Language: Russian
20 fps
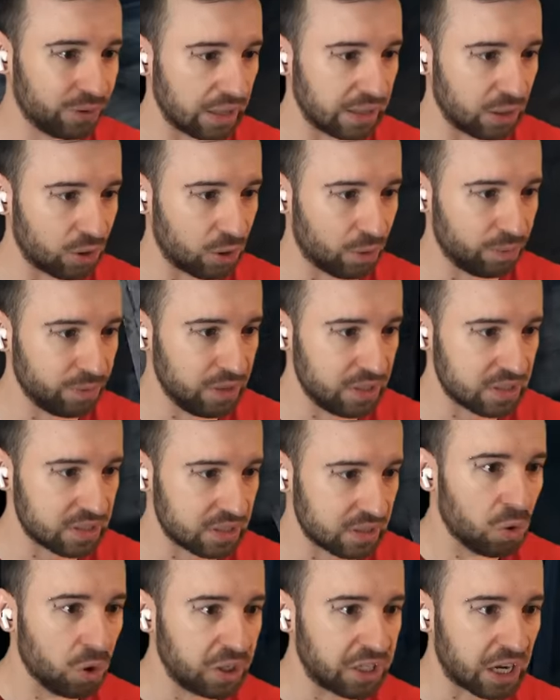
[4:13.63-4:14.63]
Ладно, го
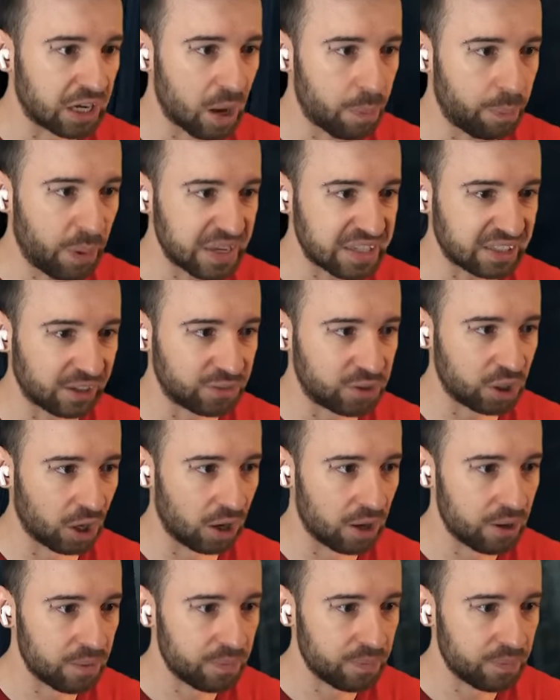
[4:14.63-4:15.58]
вниз. Ой, как опасно все.